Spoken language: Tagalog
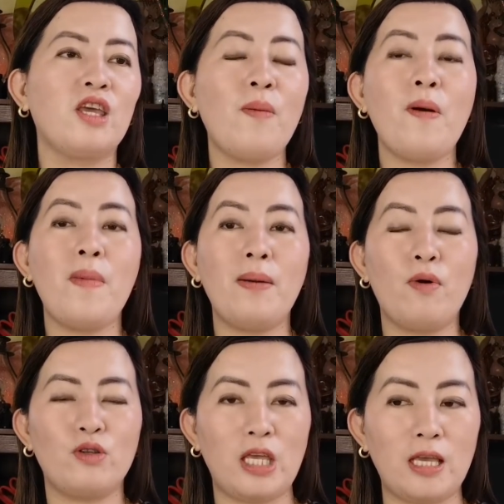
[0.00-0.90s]
Yung pa mga
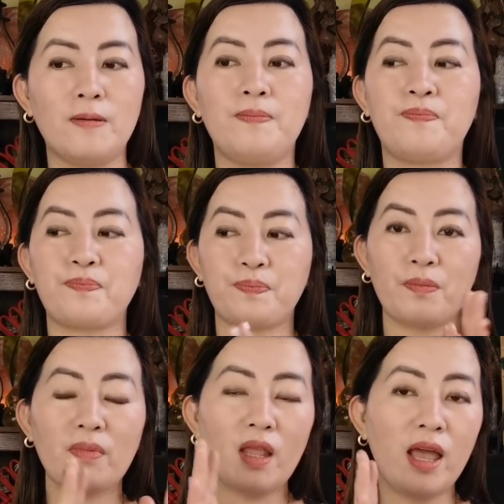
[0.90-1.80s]
bossing,
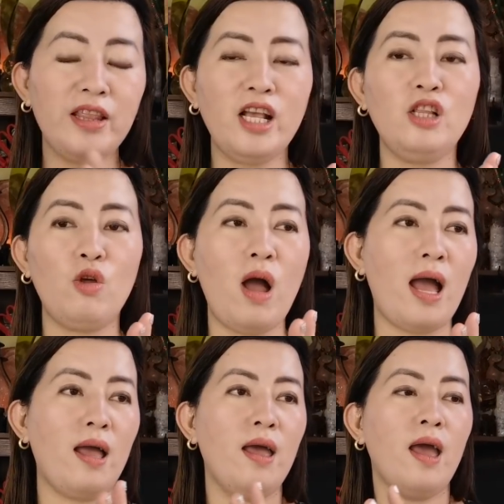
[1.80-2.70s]
hindi ganito nga.